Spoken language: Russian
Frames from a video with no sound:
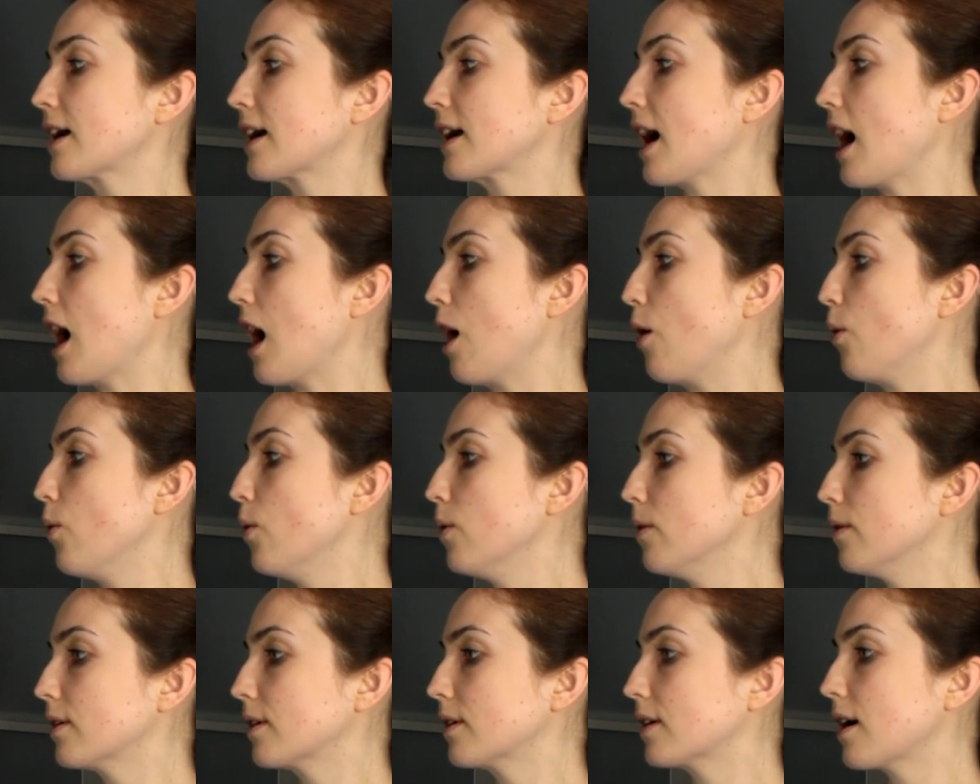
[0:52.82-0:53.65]

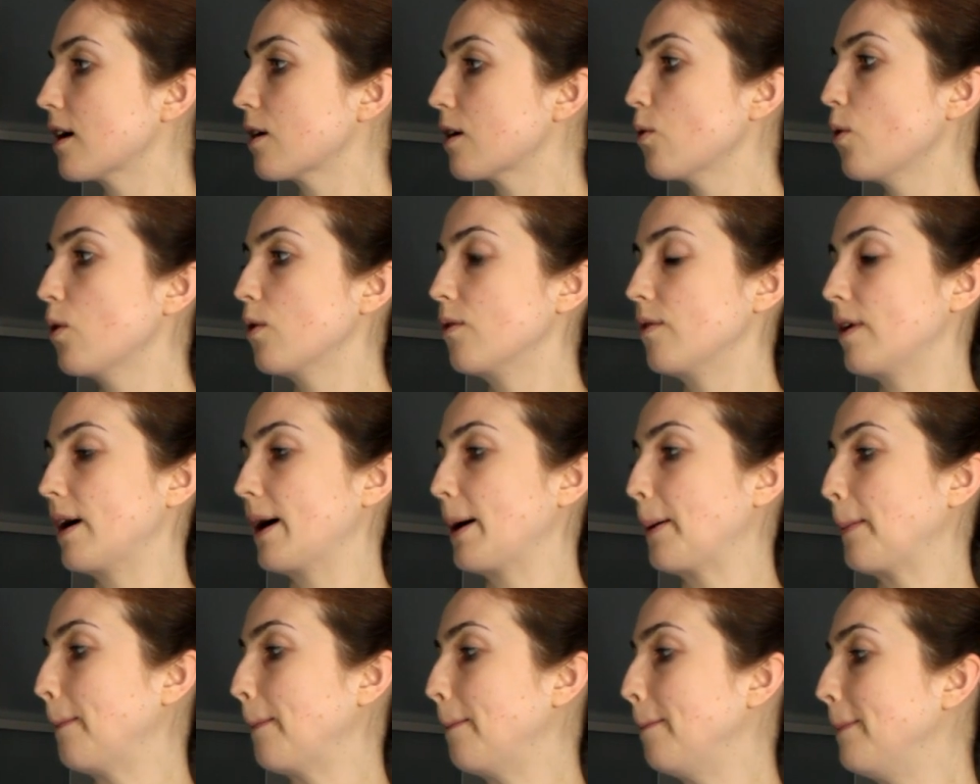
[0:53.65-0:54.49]
cow – корова,
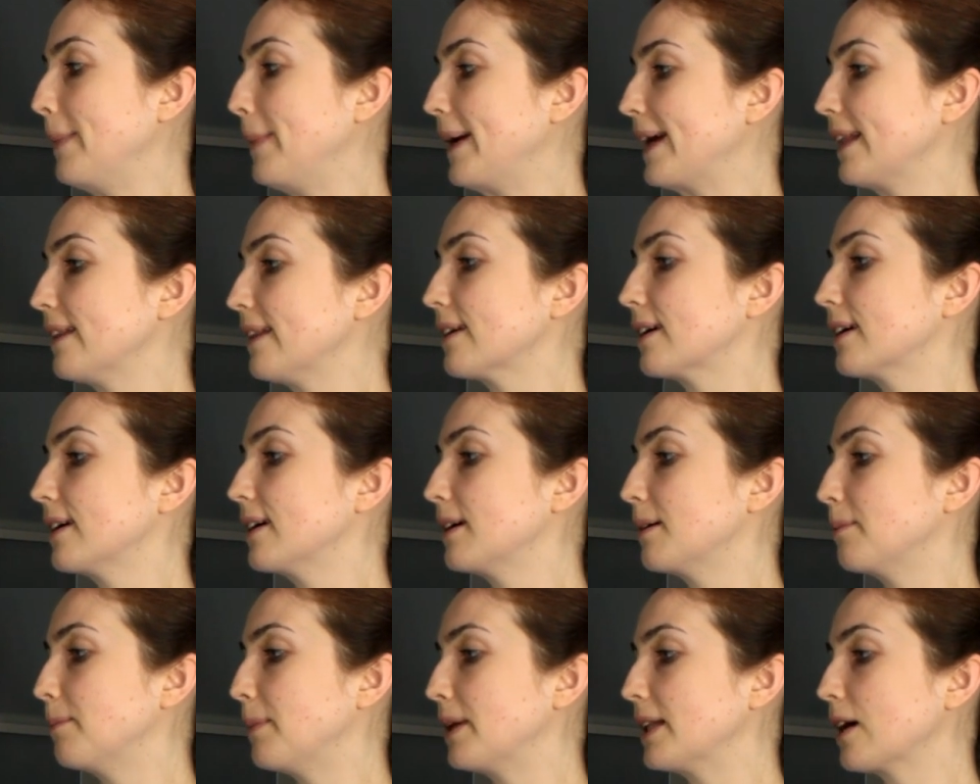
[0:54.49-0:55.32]
milk –
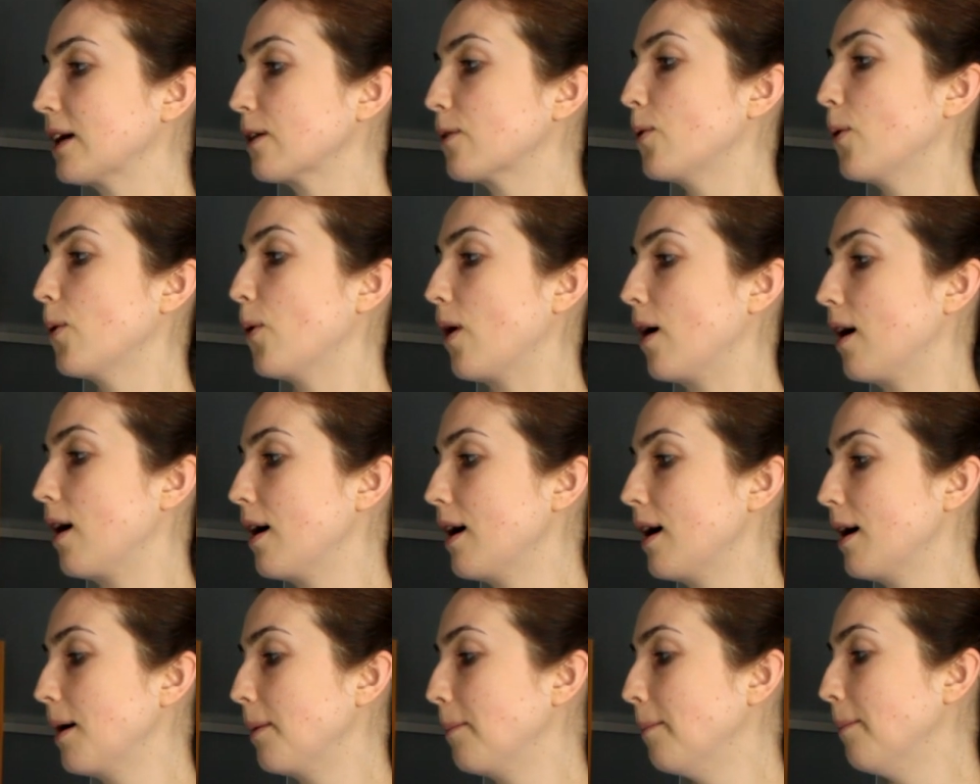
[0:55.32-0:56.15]
молоко,
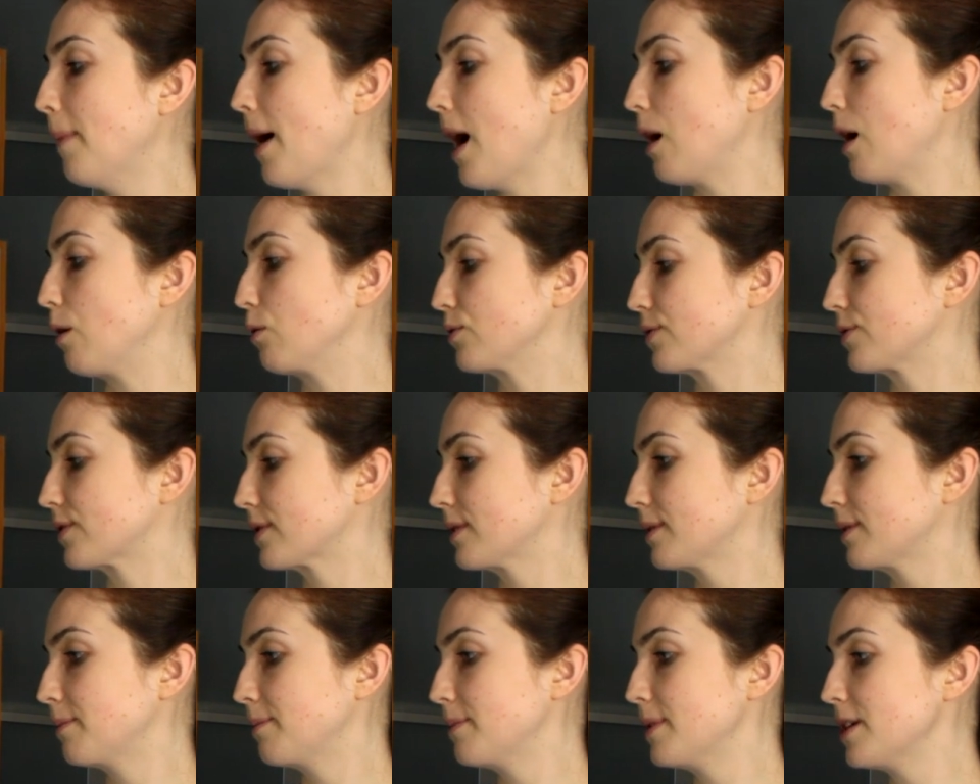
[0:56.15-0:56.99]

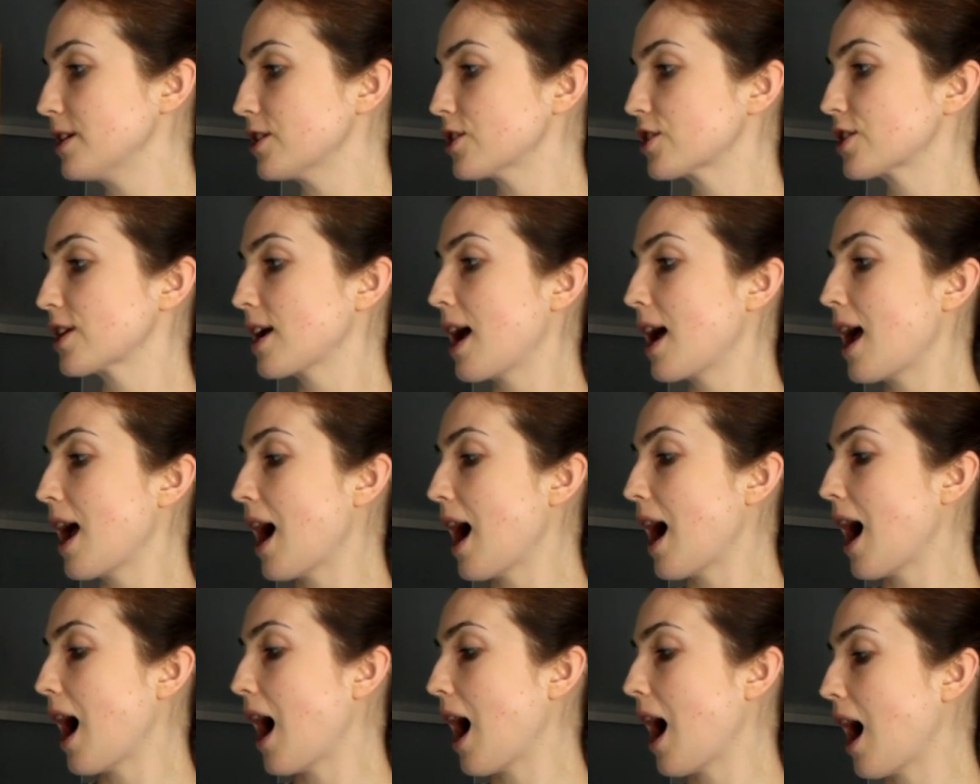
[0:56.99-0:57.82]
mouse – мышь,
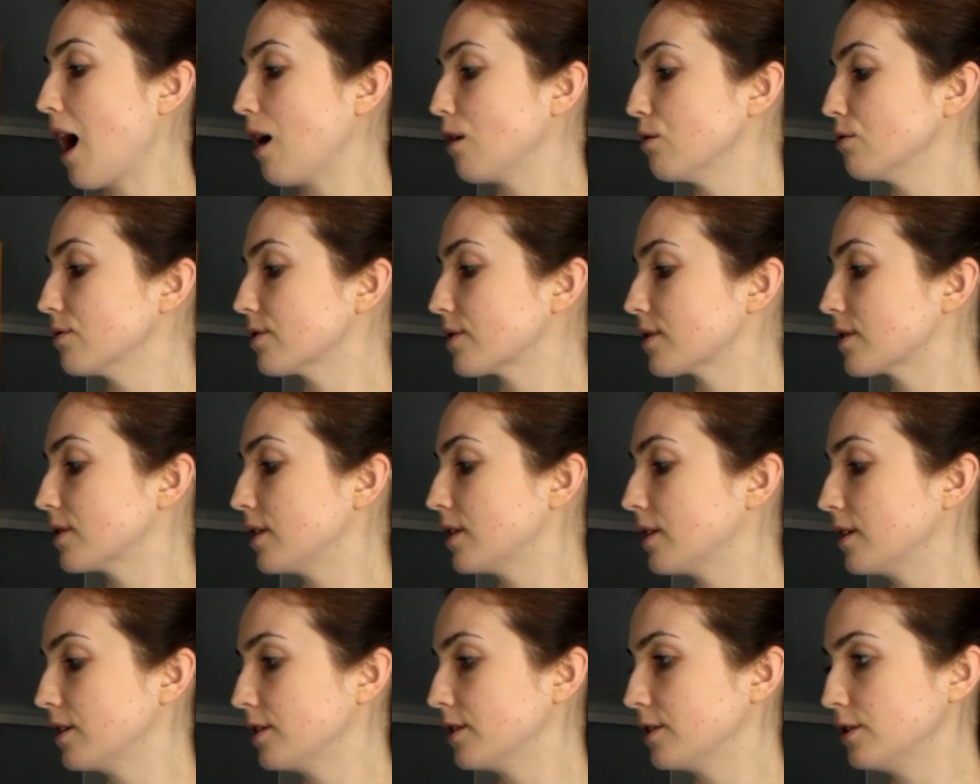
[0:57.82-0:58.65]
house –
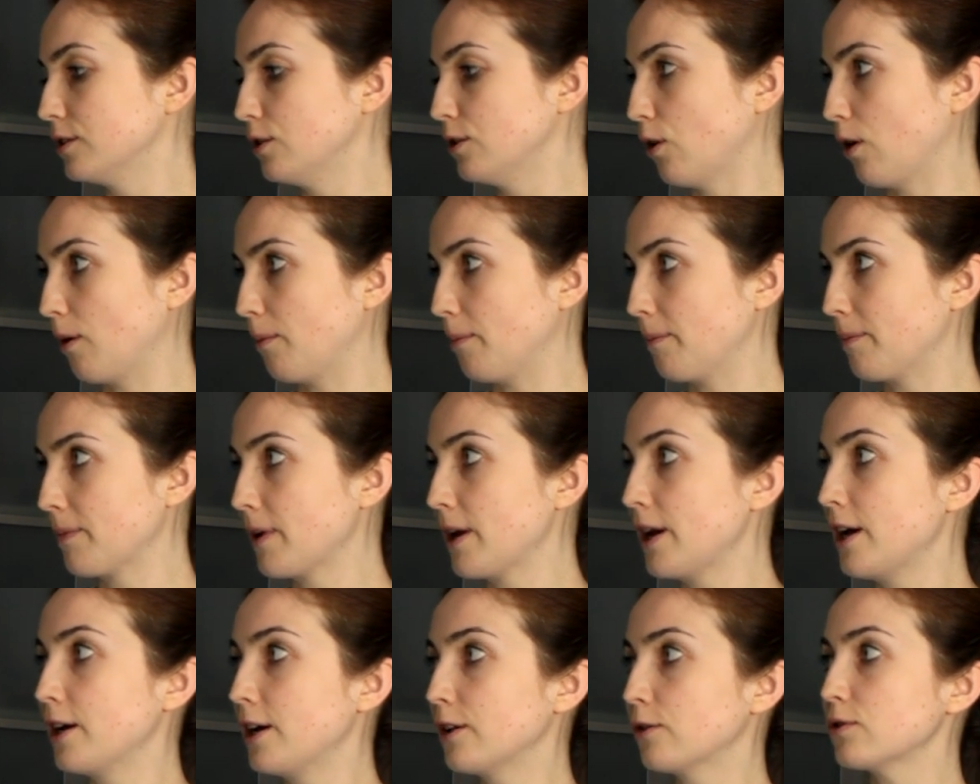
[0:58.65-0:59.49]
дом.
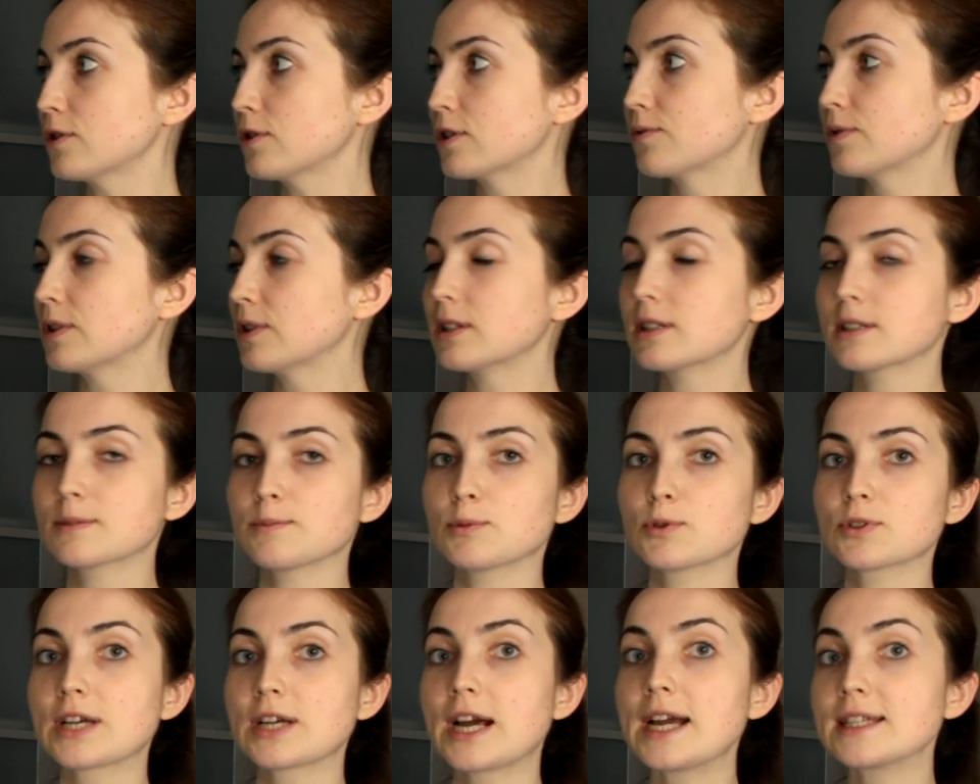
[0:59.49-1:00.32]
То есть вы
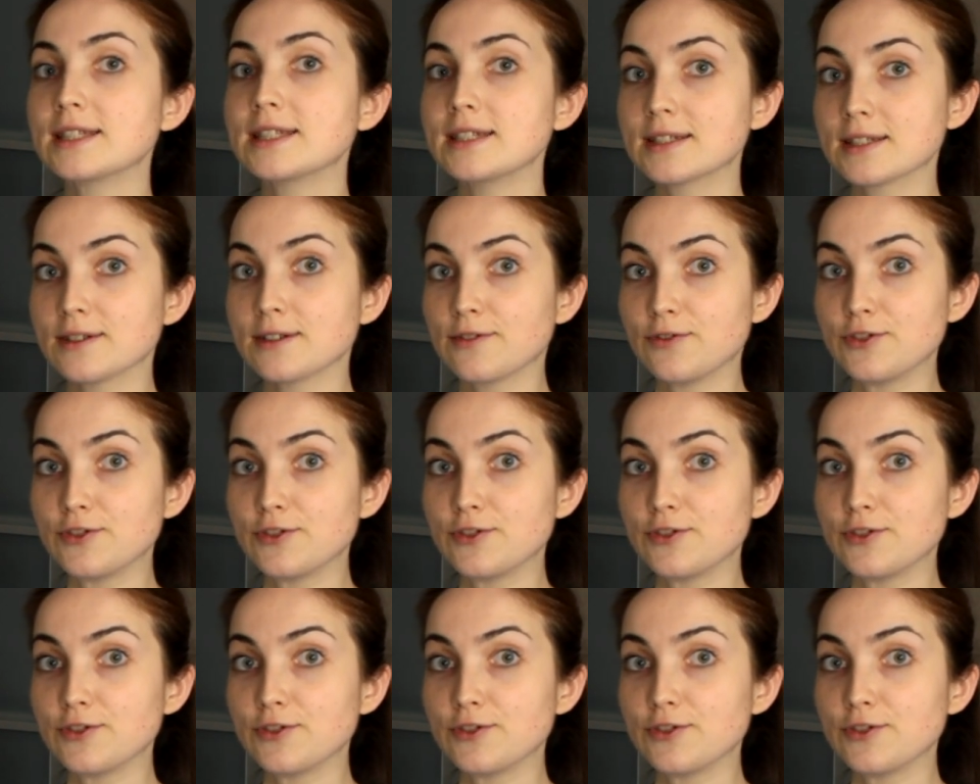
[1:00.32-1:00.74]
спускаетесь